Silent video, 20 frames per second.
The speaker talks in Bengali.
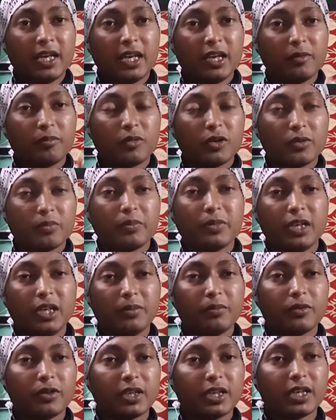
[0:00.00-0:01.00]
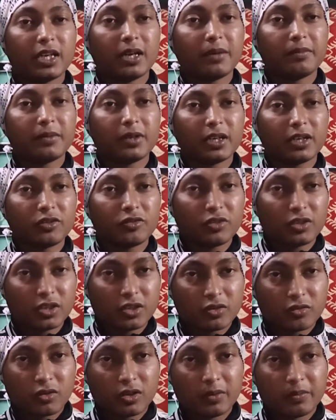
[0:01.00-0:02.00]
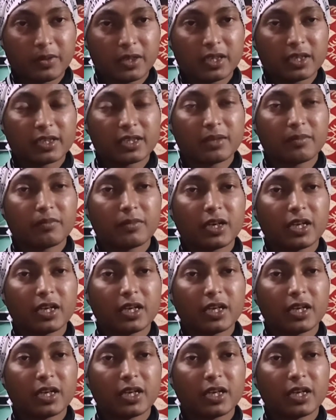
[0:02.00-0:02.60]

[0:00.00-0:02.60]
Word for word: এরপর পিলি e পরীক্ষা আপনারা যদি কোয়ালিফিকেশান